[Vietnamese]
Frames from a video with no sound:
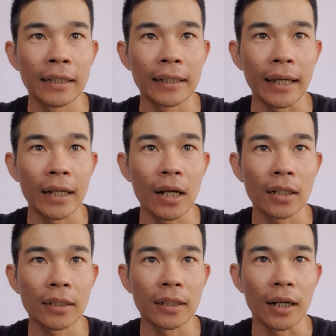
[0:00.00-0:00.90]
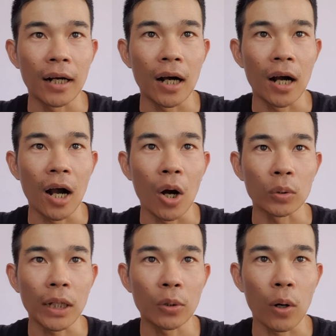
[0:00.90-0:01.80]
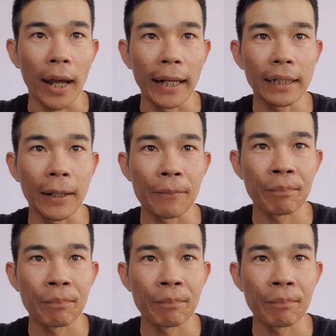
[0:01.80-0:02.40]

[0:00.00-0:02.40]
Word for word: cái Ờ, Hồ Thanh Khoản nè